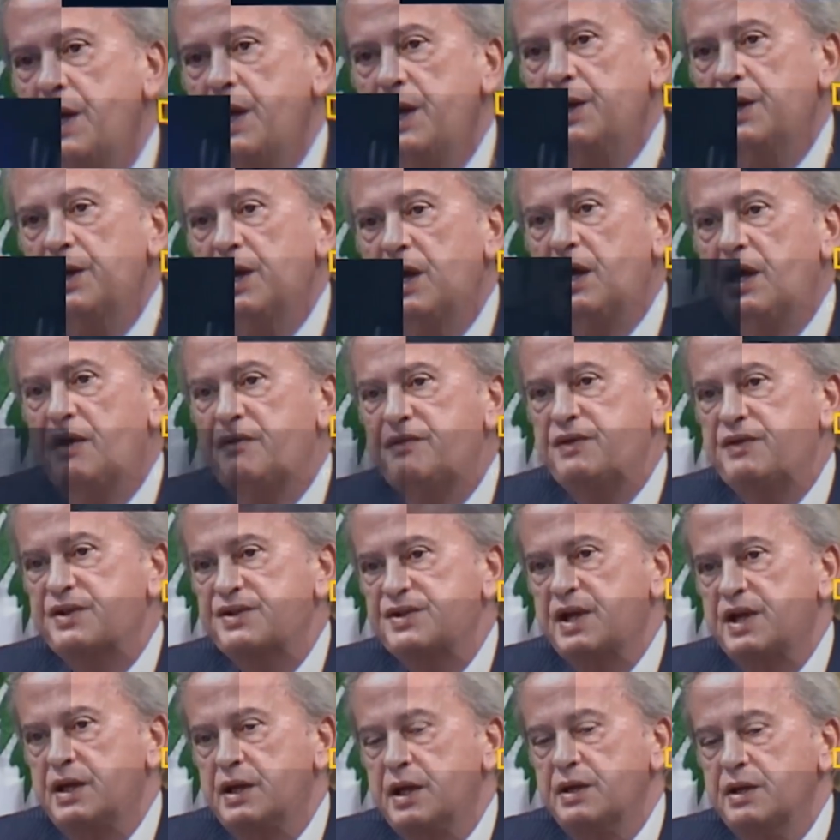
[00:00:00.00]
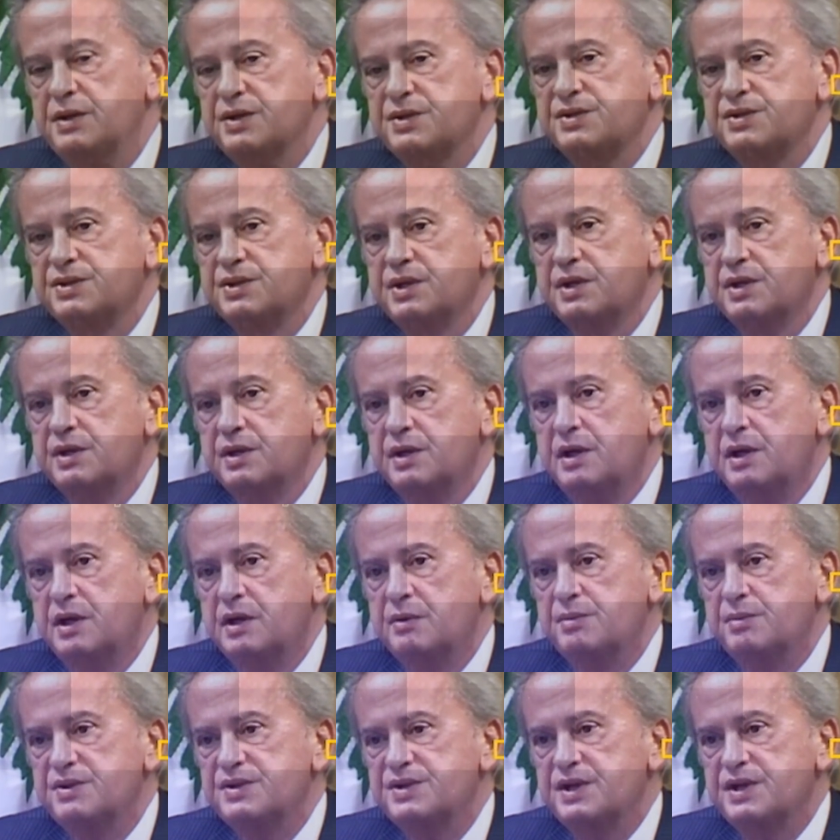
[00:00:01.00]
رح نحافظ على
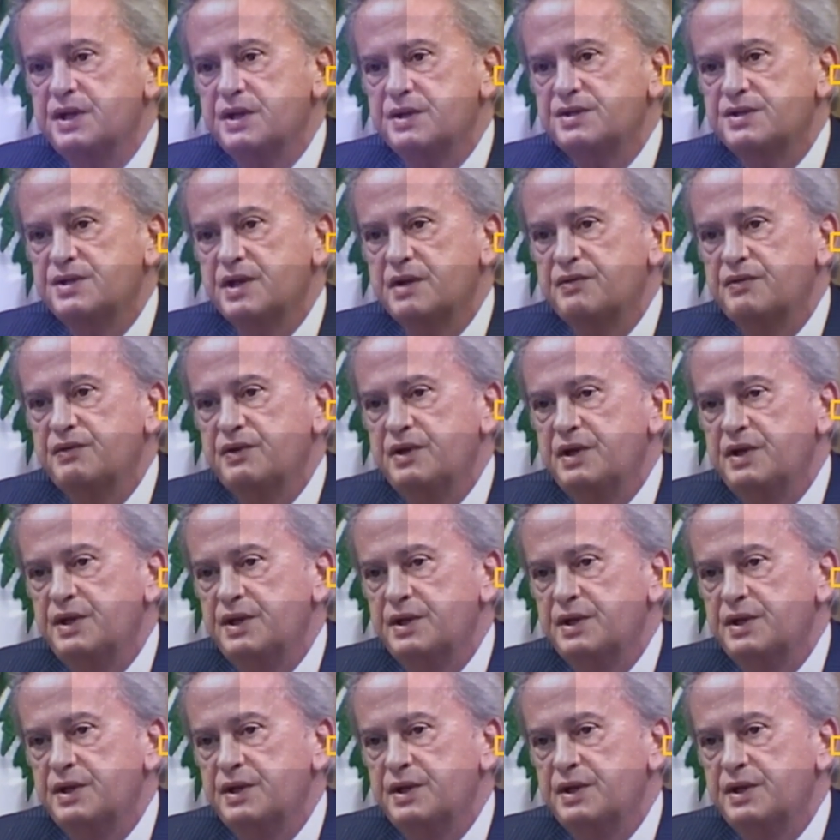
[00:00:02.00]
الاستقرار بسعر صرف